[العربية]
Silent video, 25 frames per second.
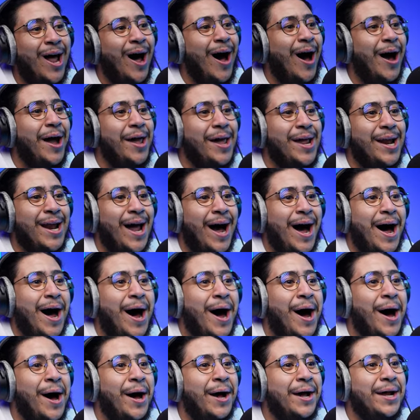لا
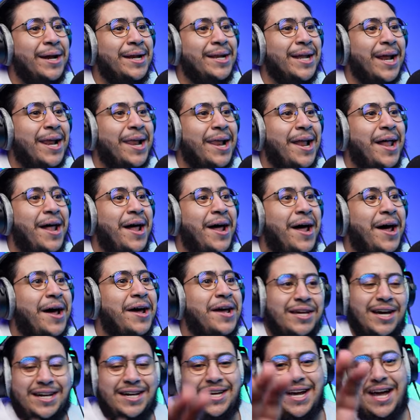اله الا الله
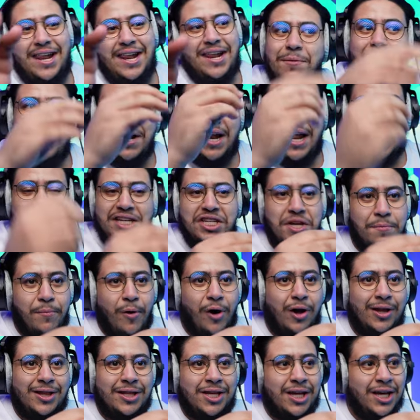يا عيال تبي ليزي
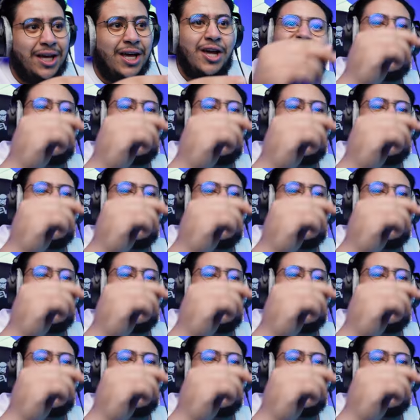بوندي